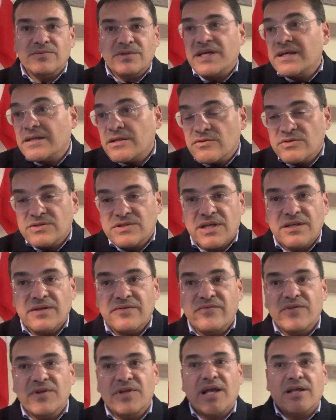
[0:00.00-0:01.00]
che erano
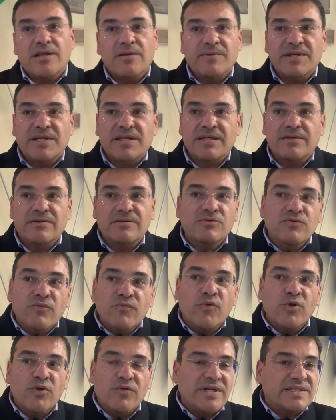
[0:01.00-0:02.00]
stati invitati, perché
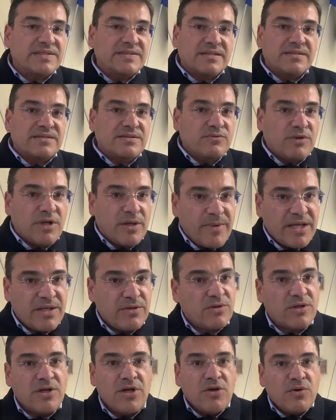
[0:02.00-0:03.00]
non voleva essere
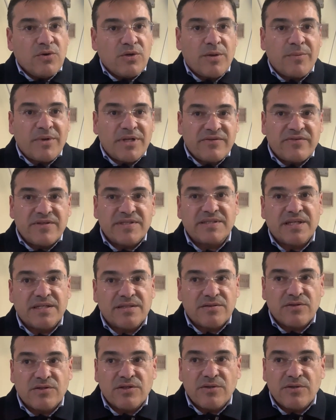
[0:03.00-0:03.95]
sicuramente una manifestazione